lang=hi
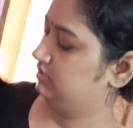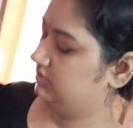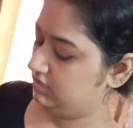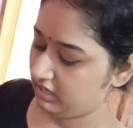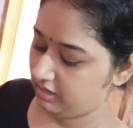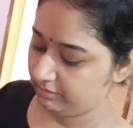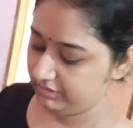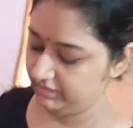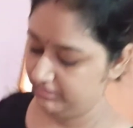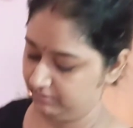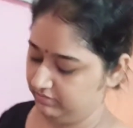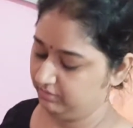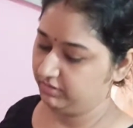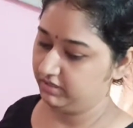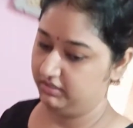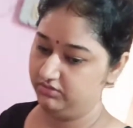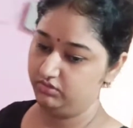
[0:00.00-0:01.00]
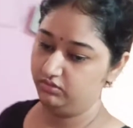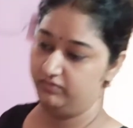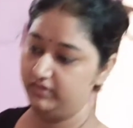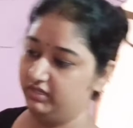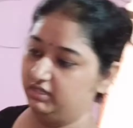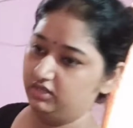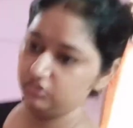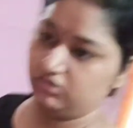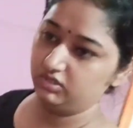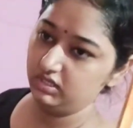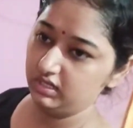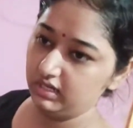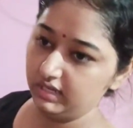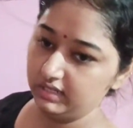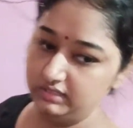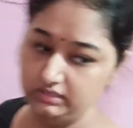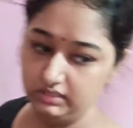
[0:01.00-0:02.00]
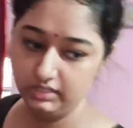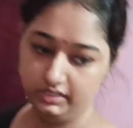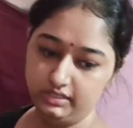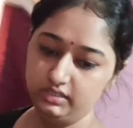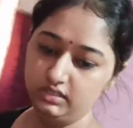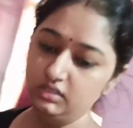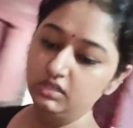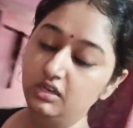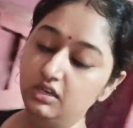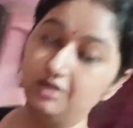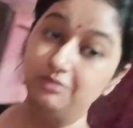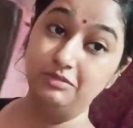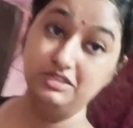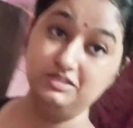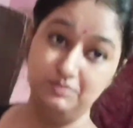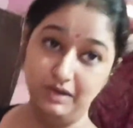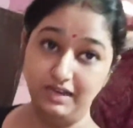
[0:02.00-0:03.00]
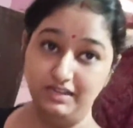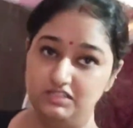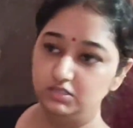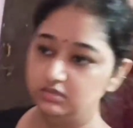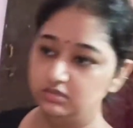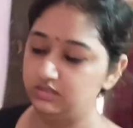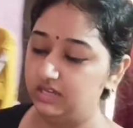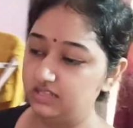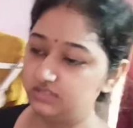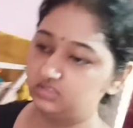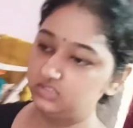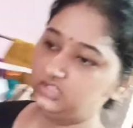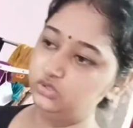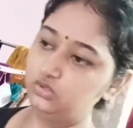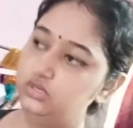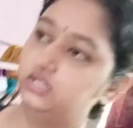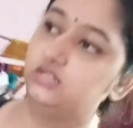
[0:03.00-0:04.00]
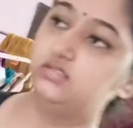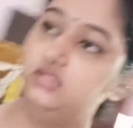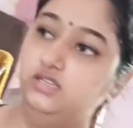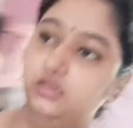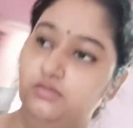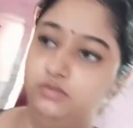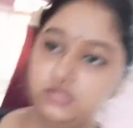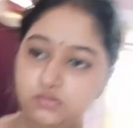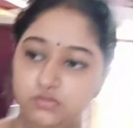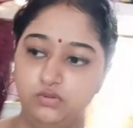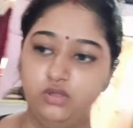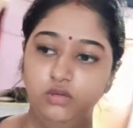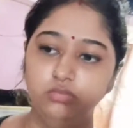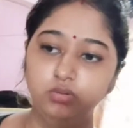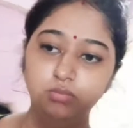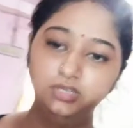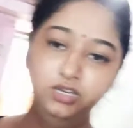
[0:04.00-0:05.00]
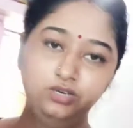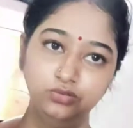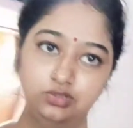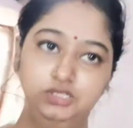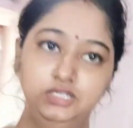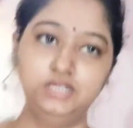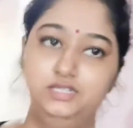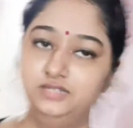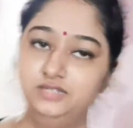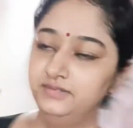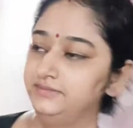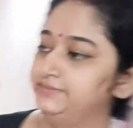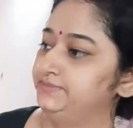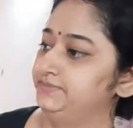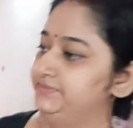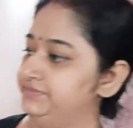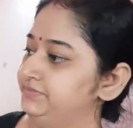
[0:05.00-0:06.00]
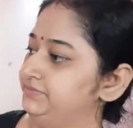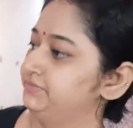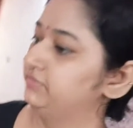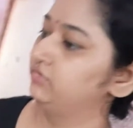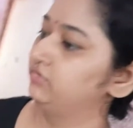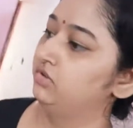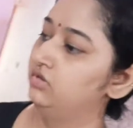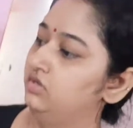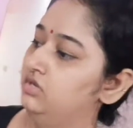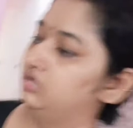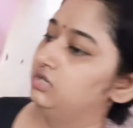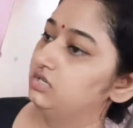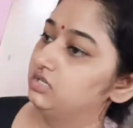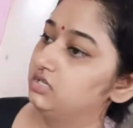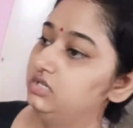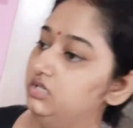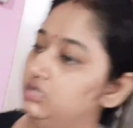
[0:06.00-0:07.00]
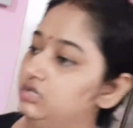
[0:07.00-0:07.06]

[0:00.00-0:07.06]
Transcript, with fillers: यहाँ मैंने अपना बाथरूम वगैरह जो है ना ला दिया है बस बारिश अच्छी तो लगती है बस प्रॉब्लम क्या होती है ना कि